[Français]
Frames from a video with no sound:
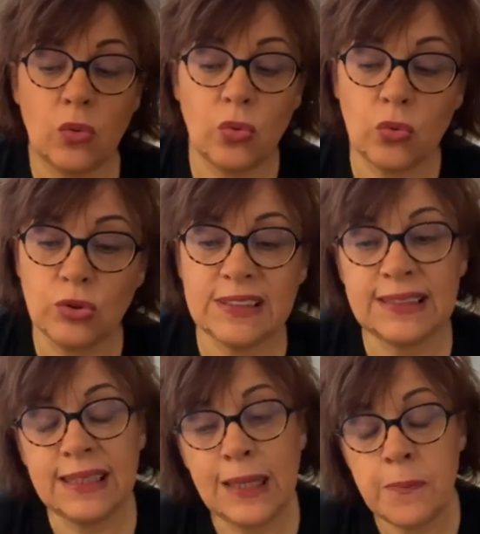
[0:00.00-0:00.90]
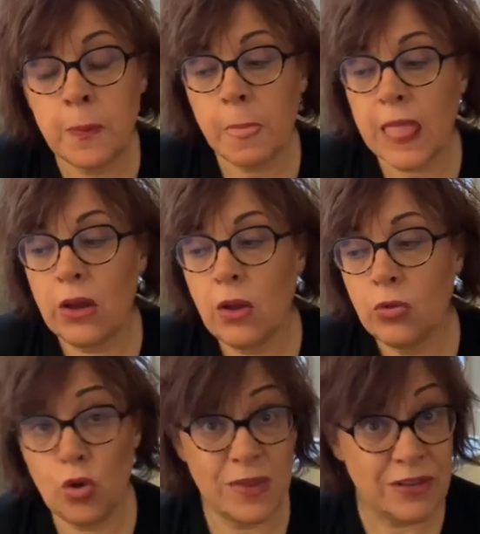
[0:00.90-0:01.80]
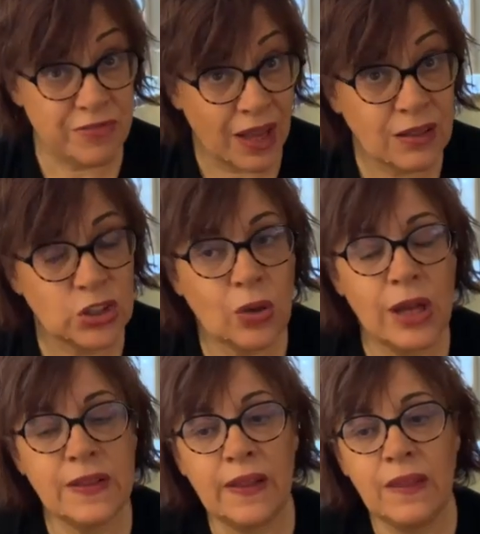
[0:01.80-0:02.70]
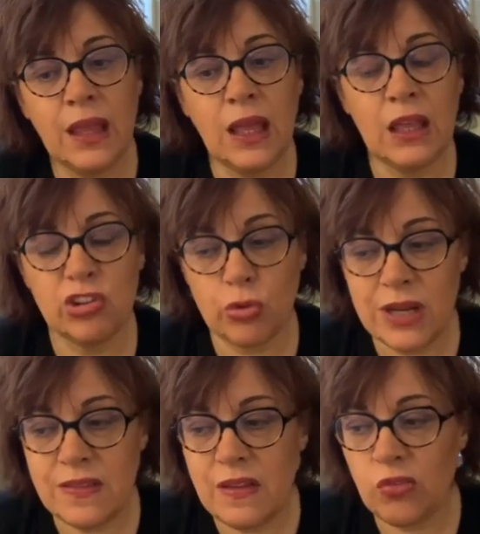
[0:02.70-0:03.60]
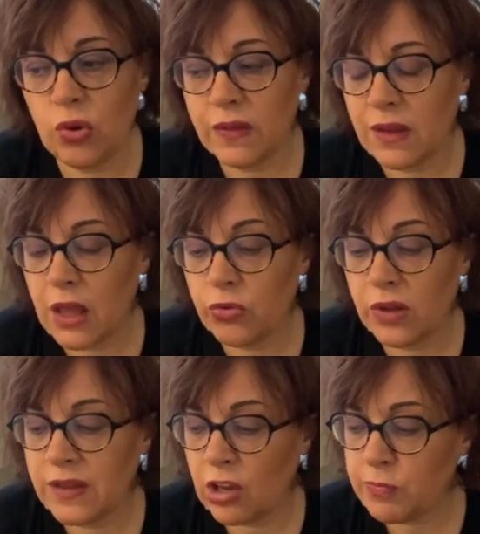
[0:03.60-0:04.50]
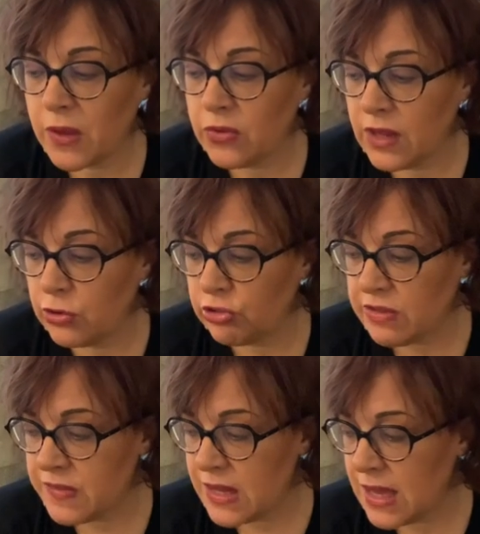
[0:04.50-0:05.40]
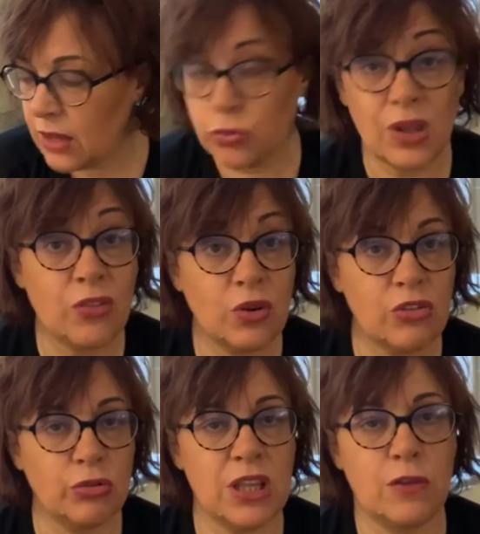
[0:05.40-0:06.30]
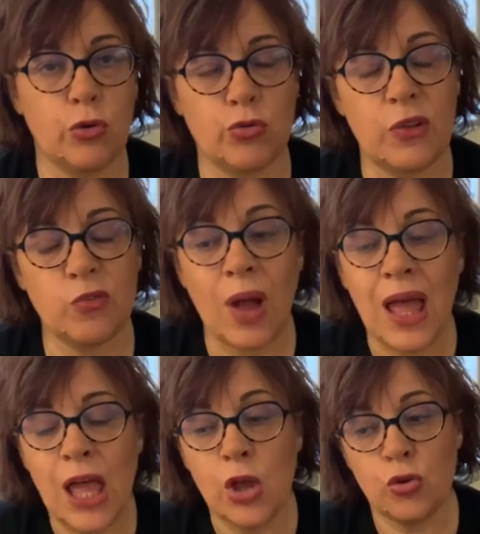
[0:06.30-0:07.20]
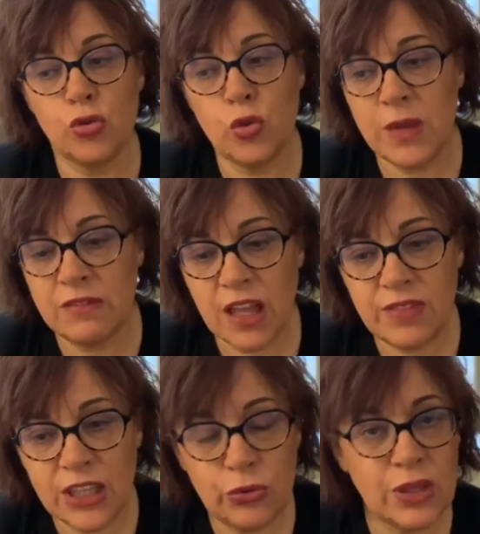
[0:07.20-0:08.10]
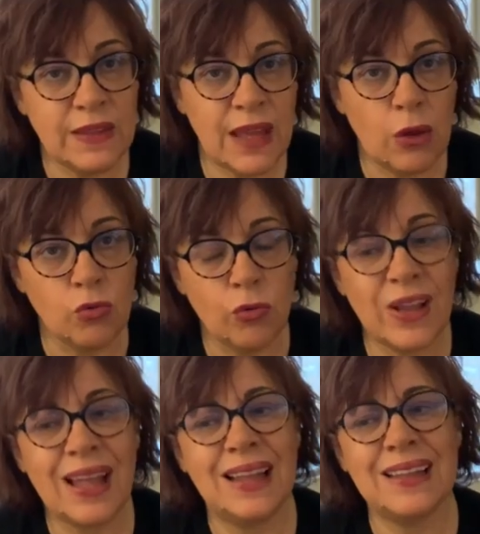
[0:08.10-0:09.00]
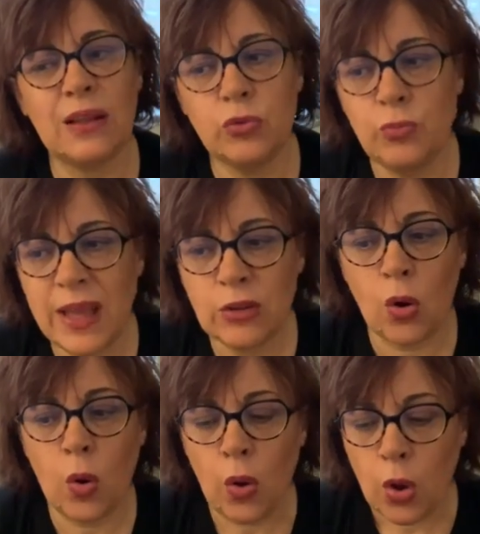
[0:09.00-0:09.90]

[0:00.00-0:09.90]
on, le sait, 2020 euh, sera une année, et je l'ai dit sur un tirage, sur un tirage personnel que j'ai fait hier, en tout cas sur les gens qui avaient rejoint le soin, que 2020 va être une année où on va nous mettre en